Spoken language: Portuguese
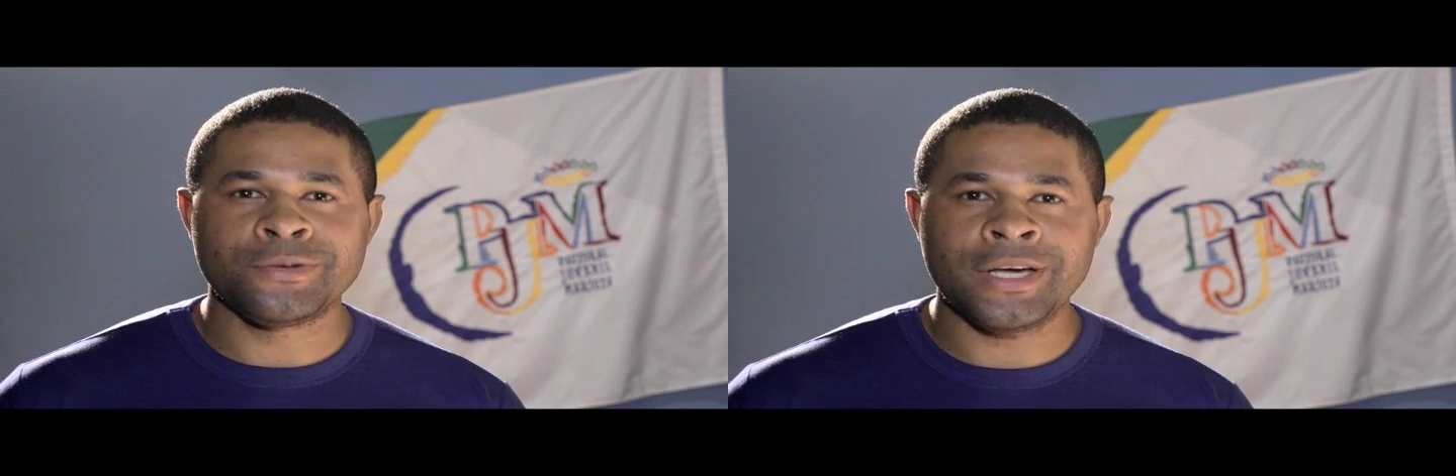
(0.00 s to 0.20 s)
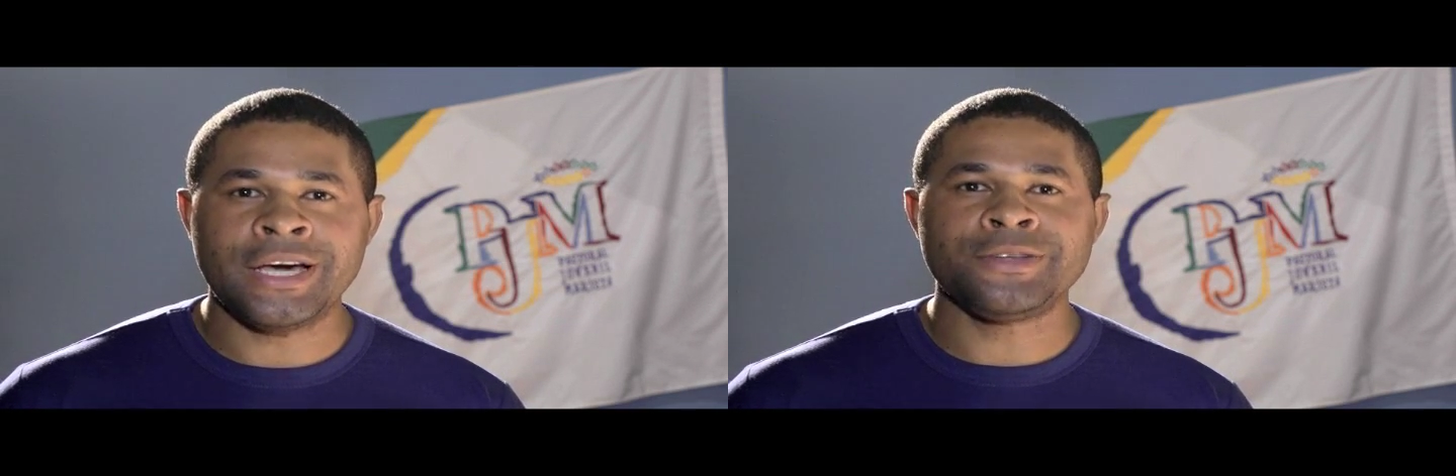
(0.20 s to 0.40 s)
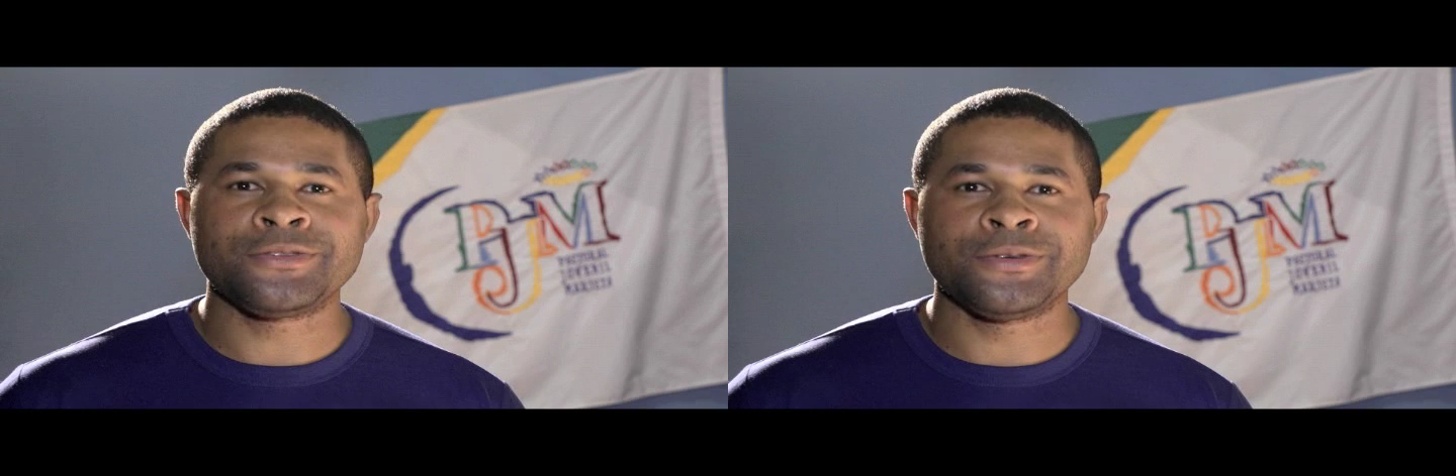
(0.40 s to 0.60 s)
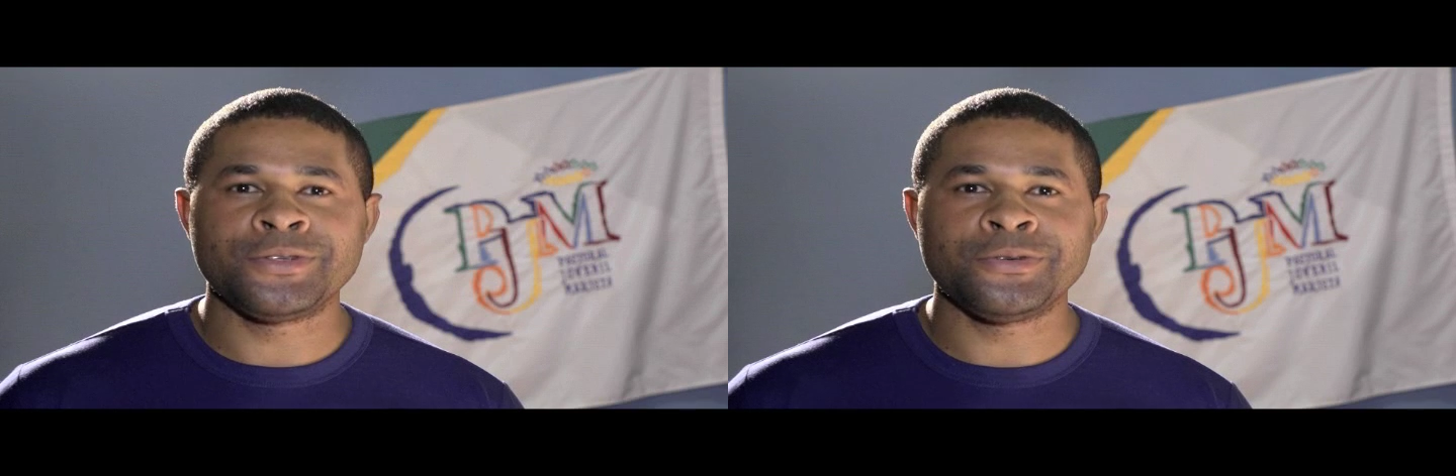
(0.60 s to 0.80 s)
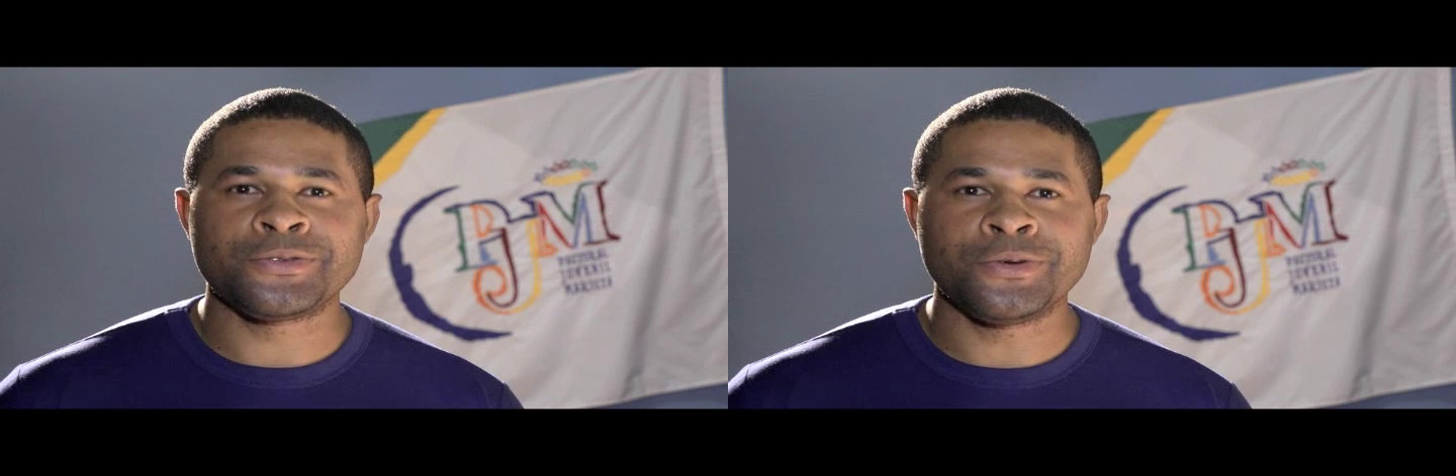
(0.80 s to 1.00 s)
lugares
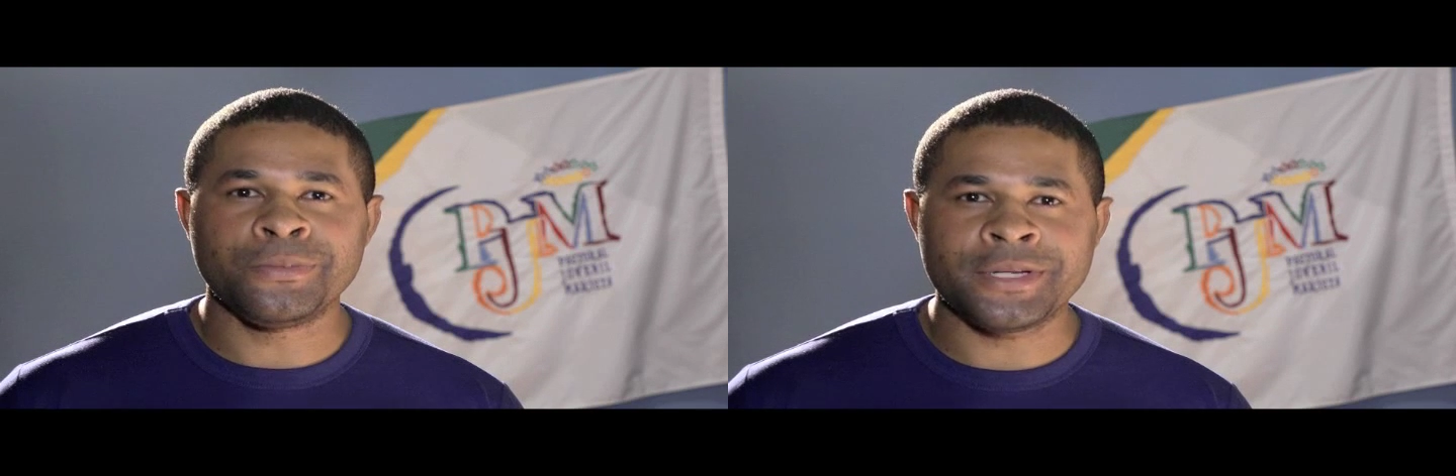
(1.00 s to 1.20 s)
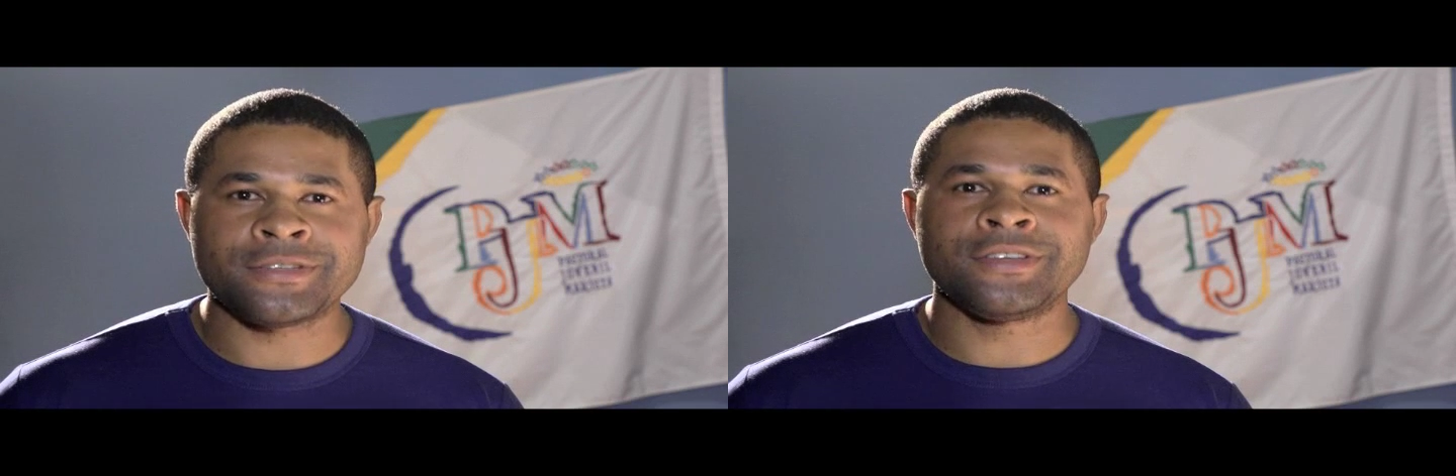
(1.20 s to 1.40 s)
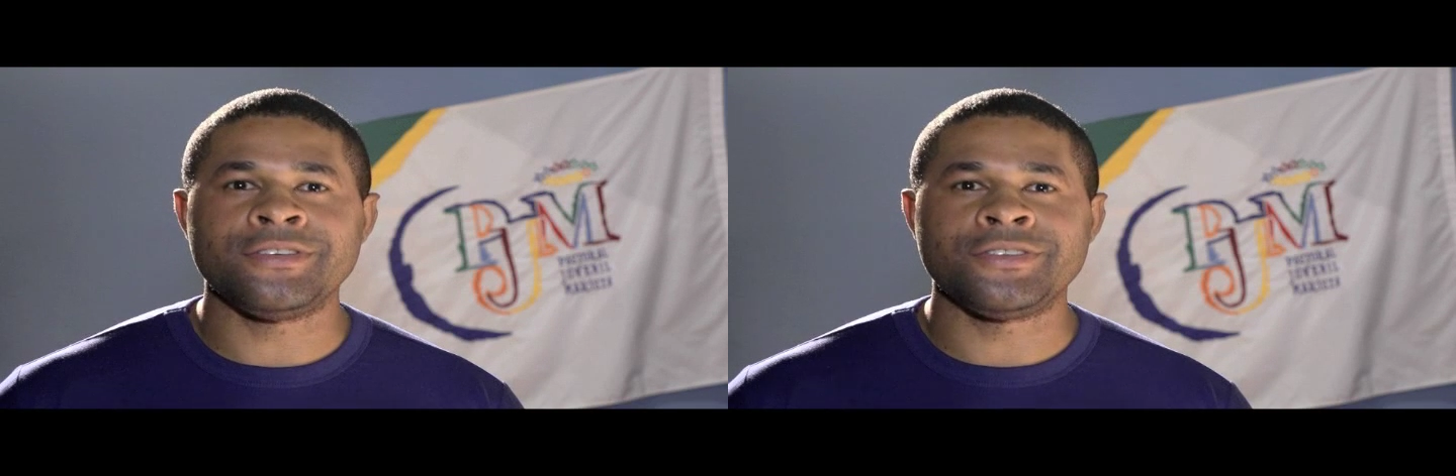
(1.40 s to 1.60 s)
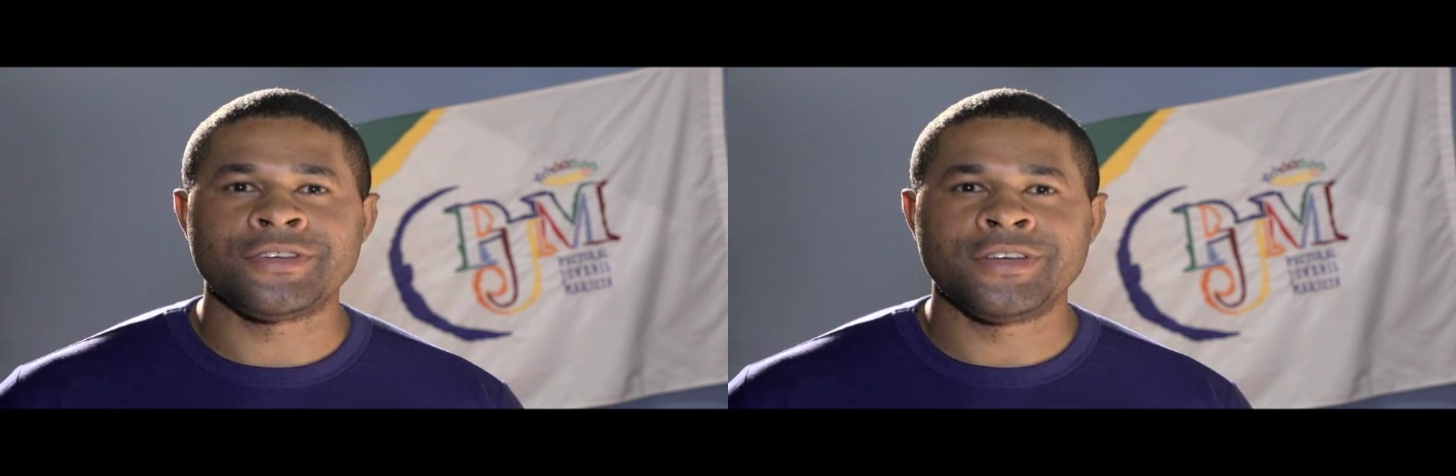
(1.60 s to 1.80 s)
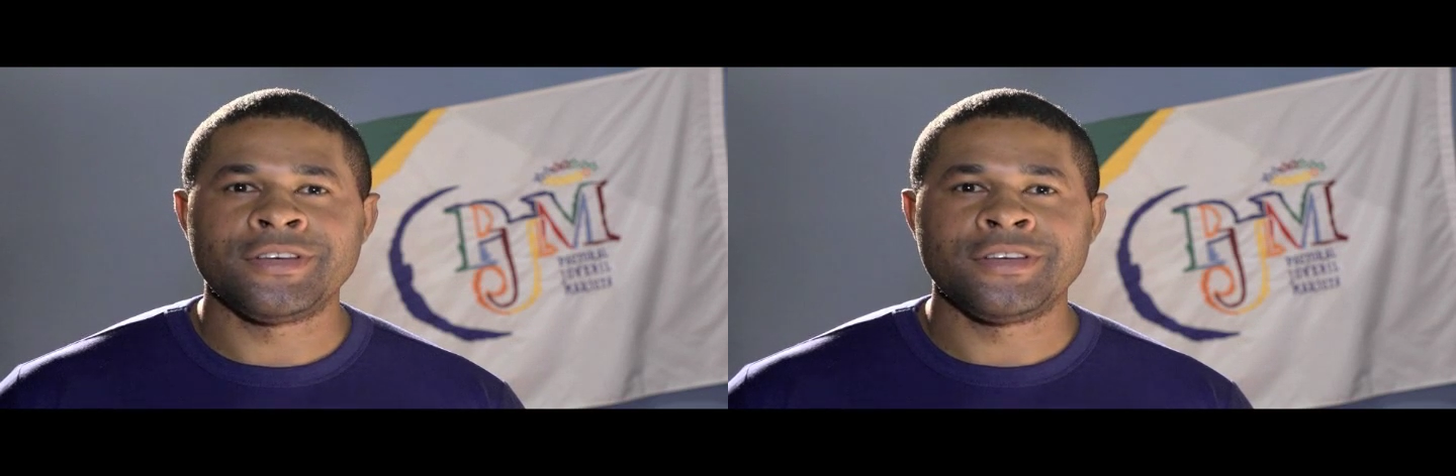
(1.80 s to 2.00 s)
onde eu estou presente,